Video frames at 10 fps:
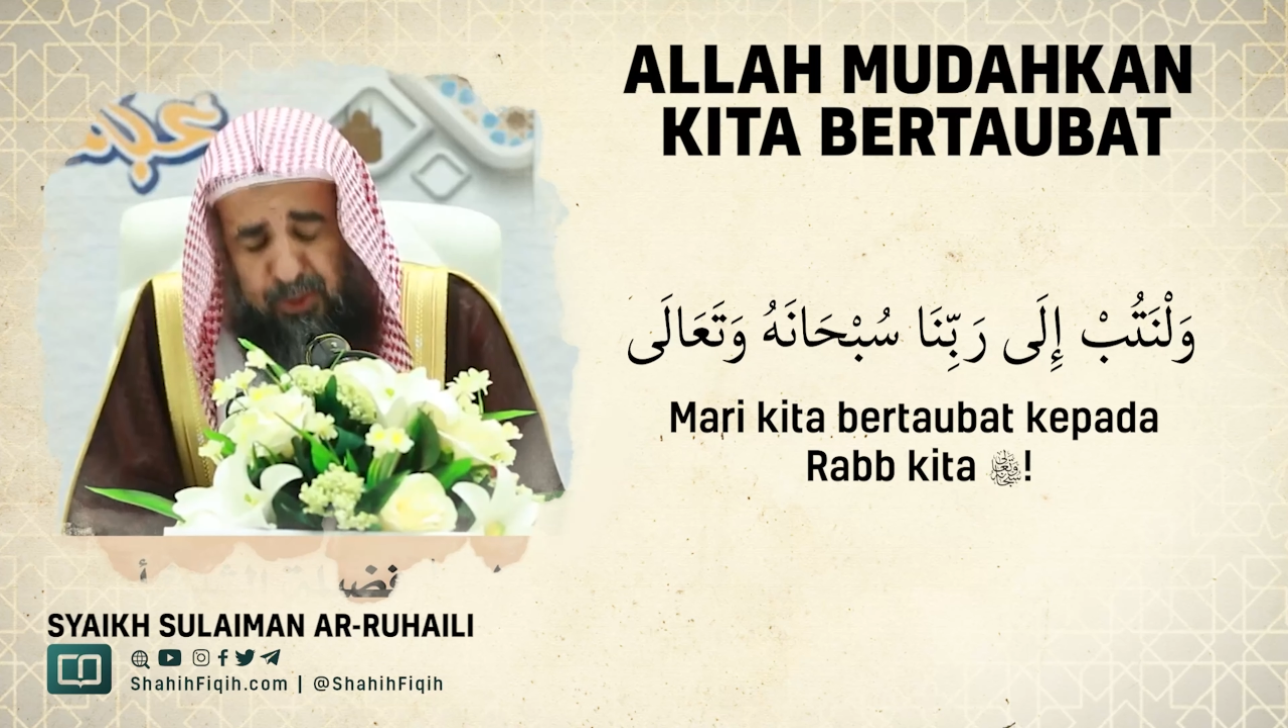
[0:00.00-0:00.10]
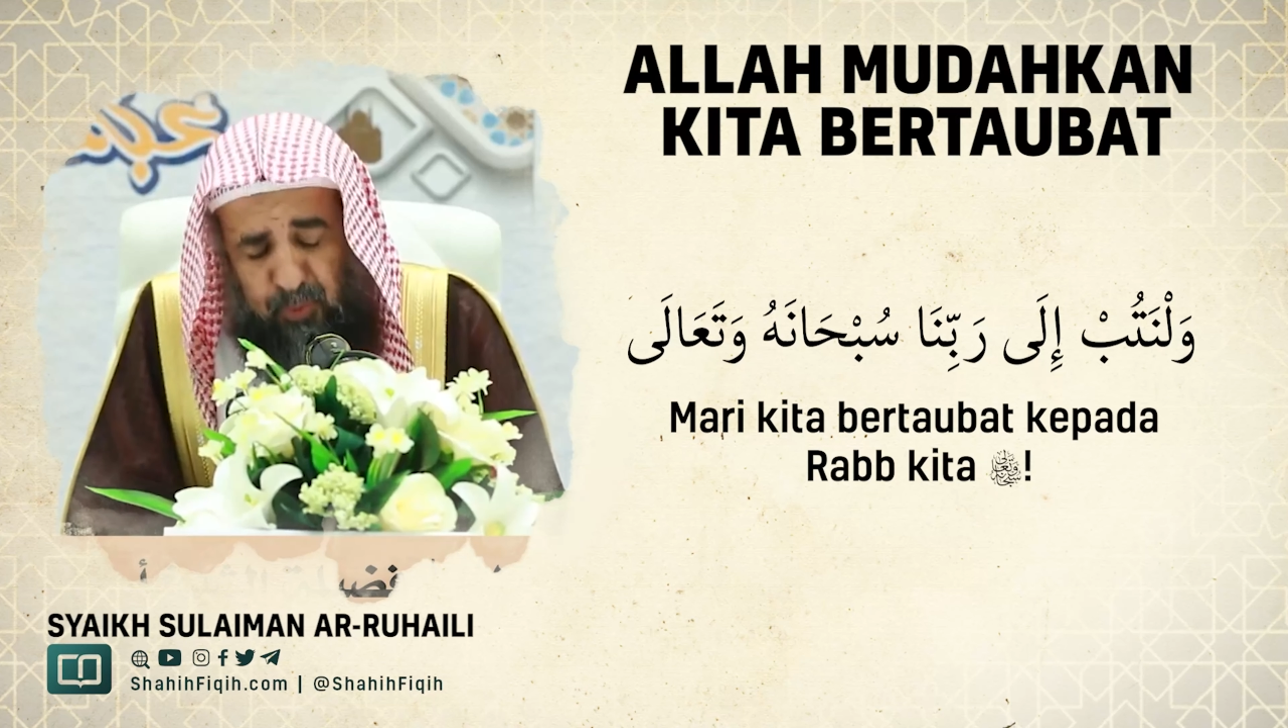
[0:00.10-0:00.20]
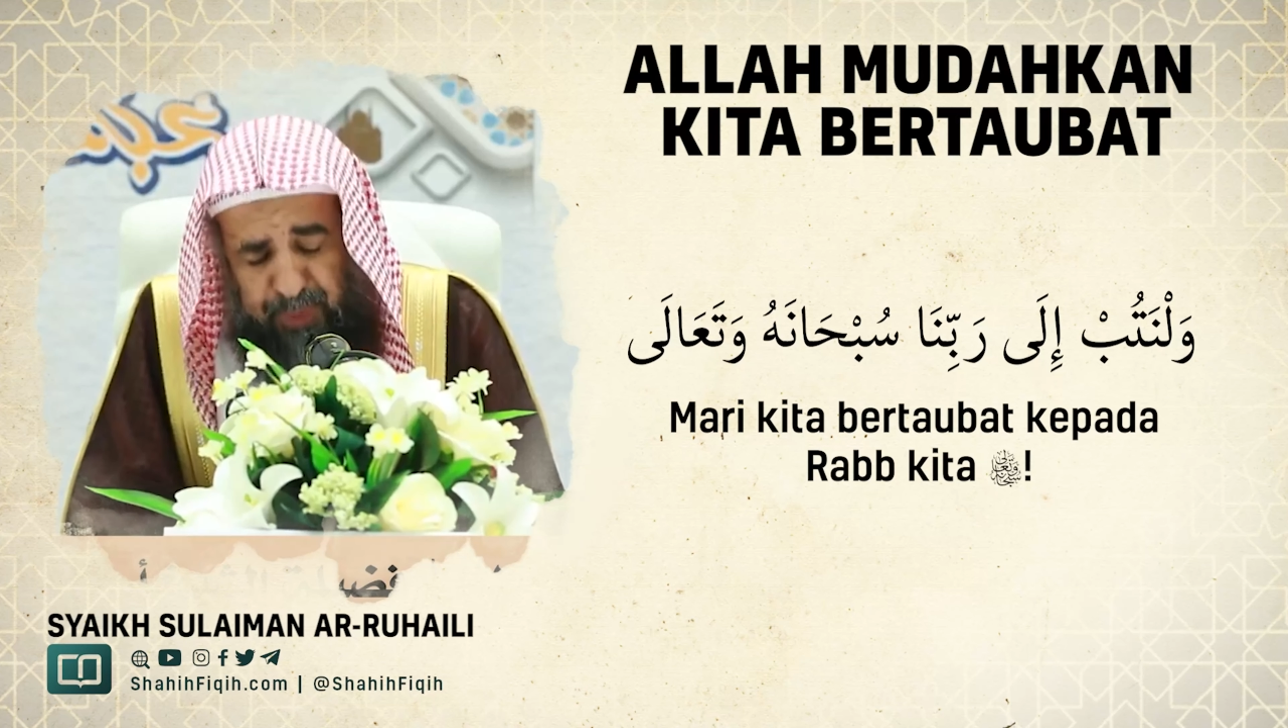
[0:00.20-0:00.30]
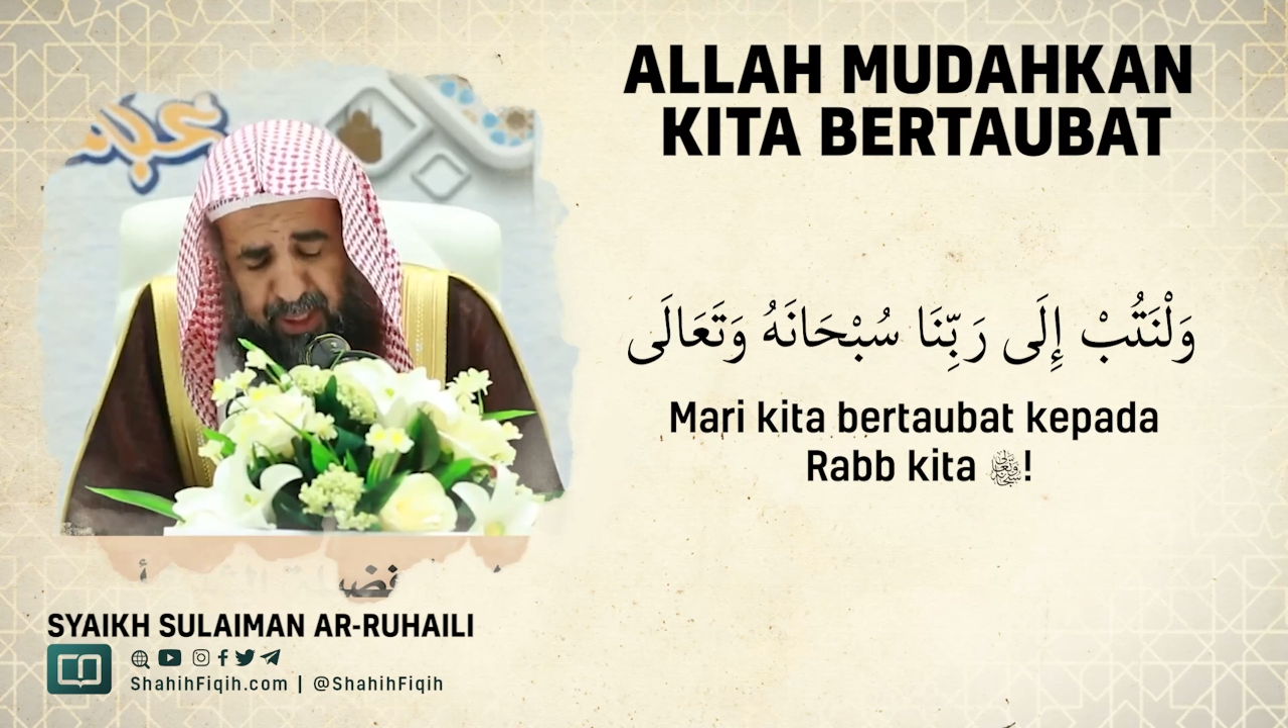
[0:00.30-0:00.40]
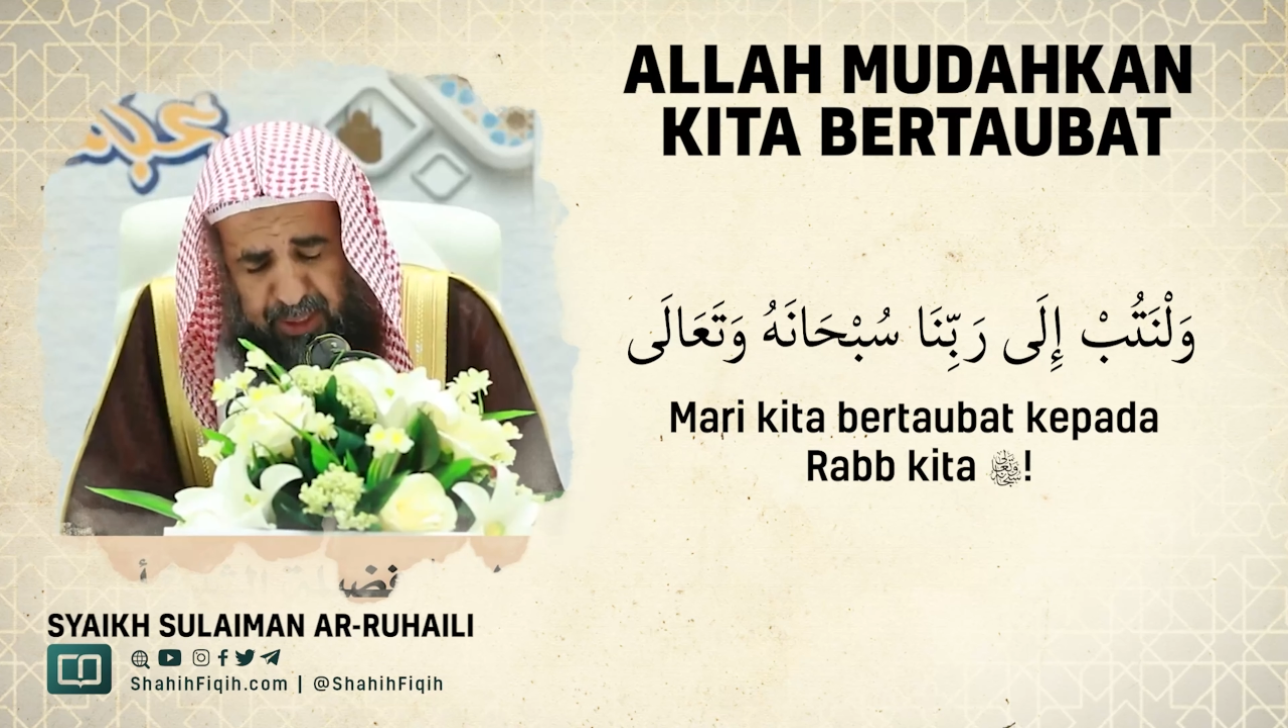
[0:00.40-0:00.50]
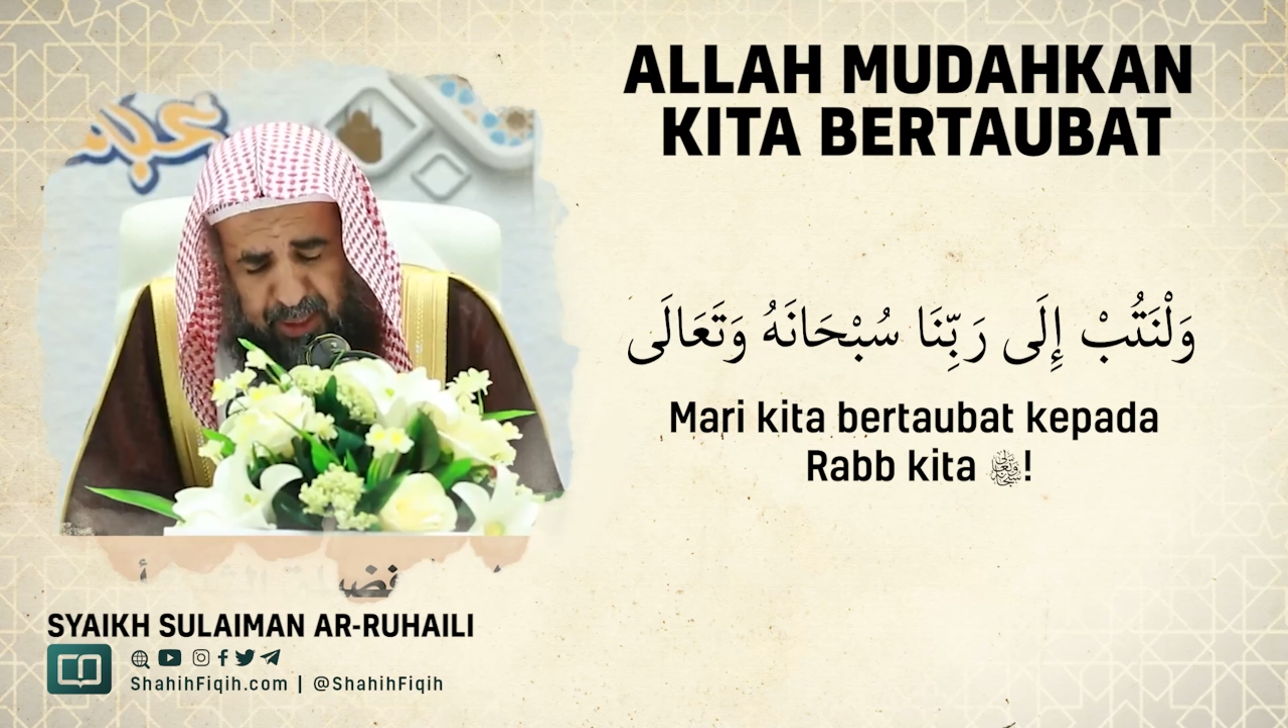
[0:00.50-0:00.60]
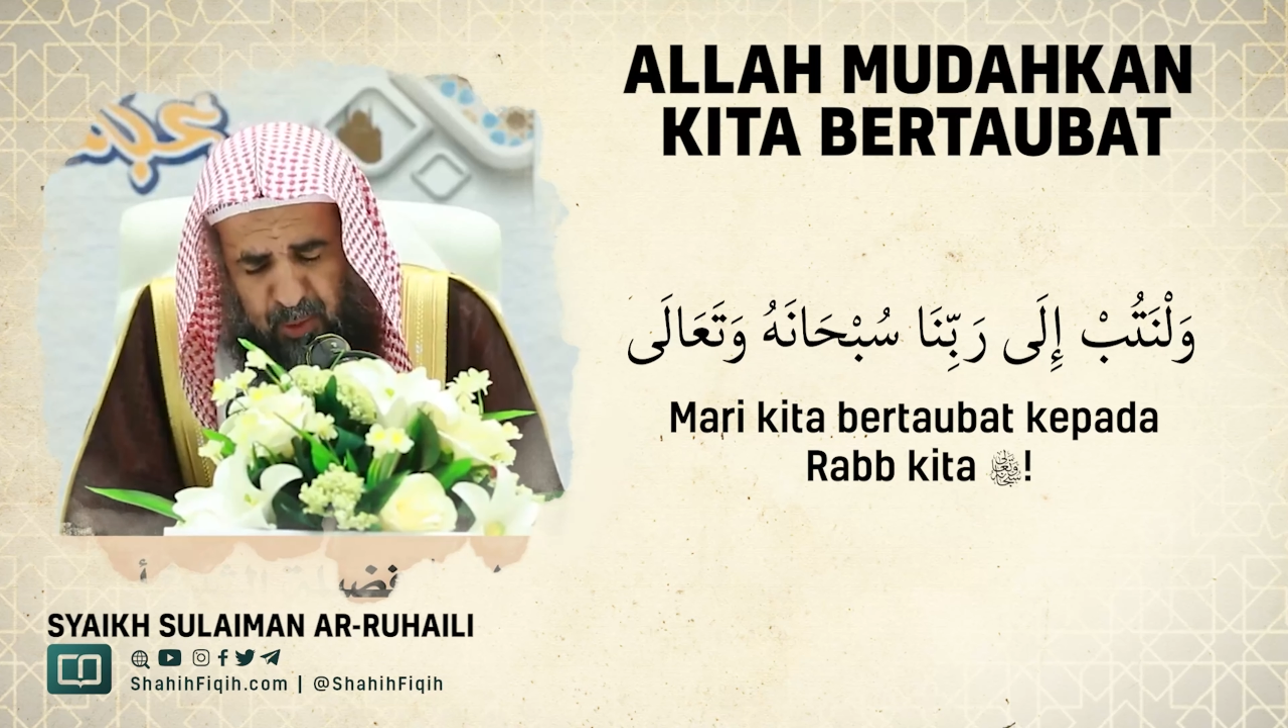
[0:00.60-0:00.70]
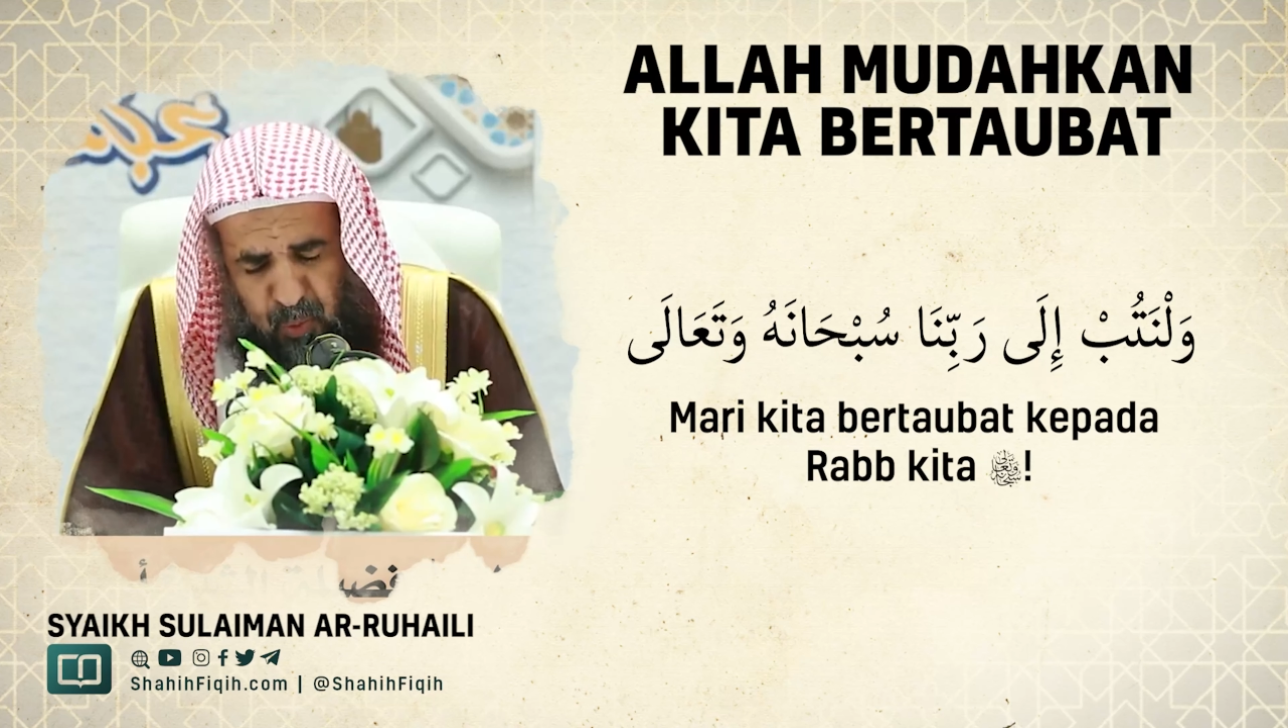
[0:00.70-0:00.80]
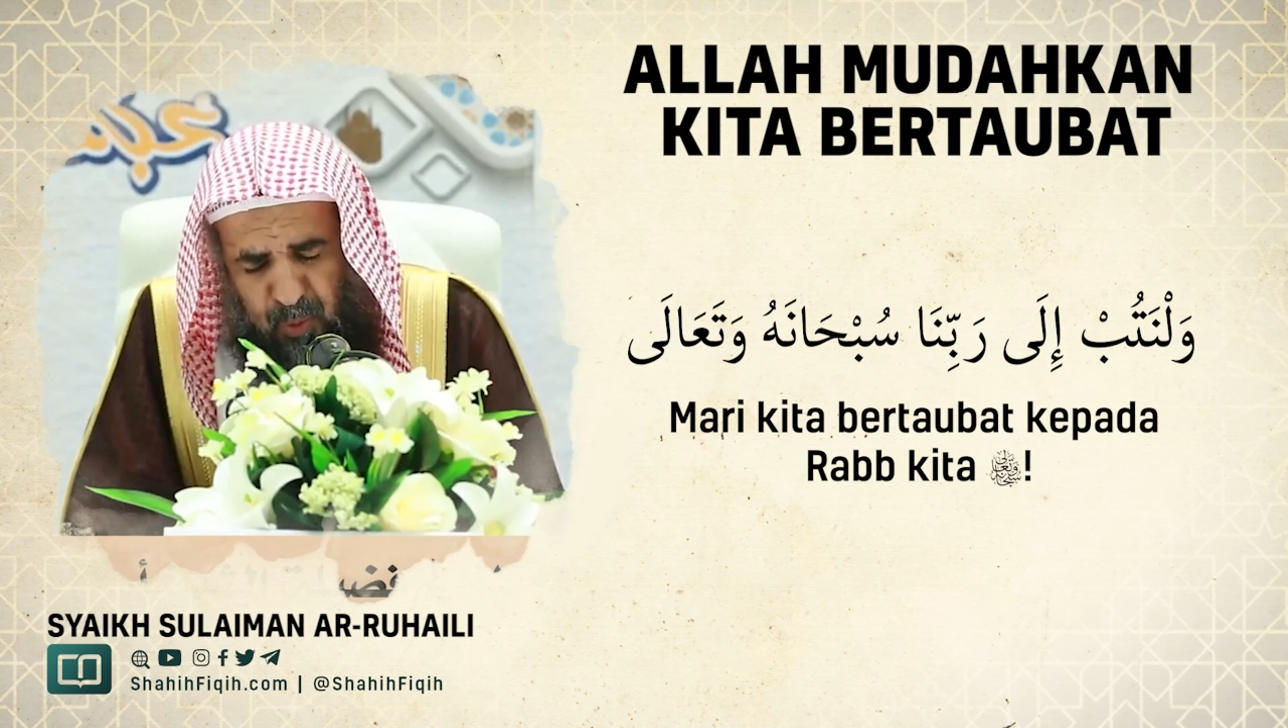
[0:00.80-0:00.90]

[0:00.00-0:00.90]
سبحانه